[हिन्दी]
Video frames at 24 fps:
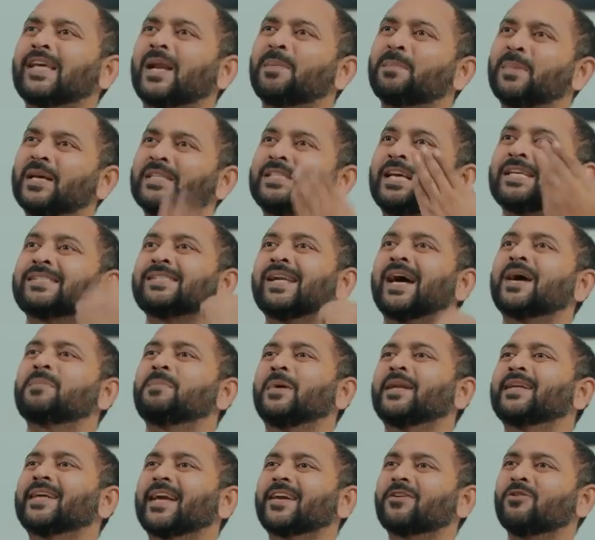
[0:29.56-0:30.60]
सर पे शेषनाग
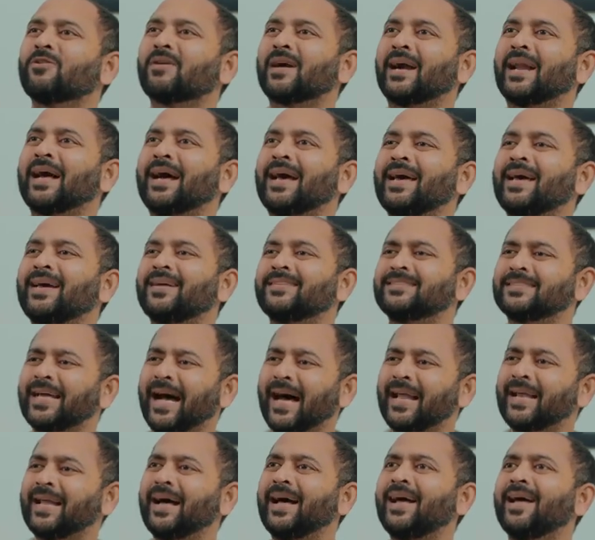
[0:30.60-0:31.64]
बन के क्यों खड़ा है जा
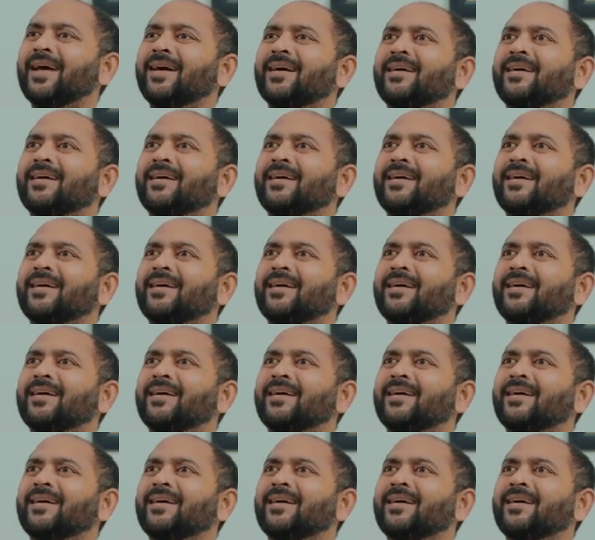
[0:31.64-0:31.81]
ना